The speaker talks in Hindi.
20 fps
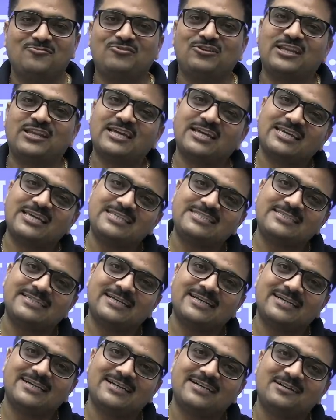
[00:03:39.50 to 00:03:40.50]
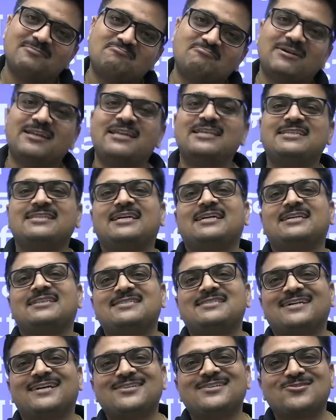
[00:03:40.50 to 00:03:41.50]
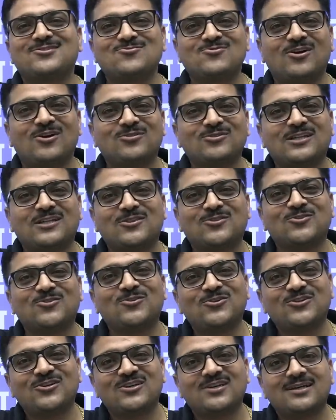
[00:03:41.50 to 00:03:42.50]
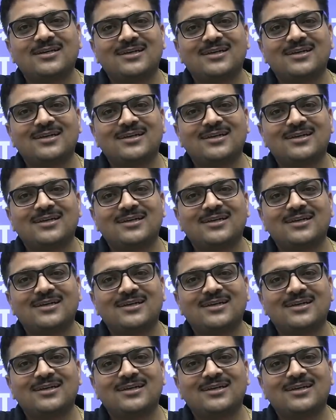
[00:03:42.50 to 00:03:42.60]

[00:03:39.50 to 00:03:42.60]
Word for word: फिर क्या कीजिएगा मान लीजिए इकतीस अगस्त हुआ होता तो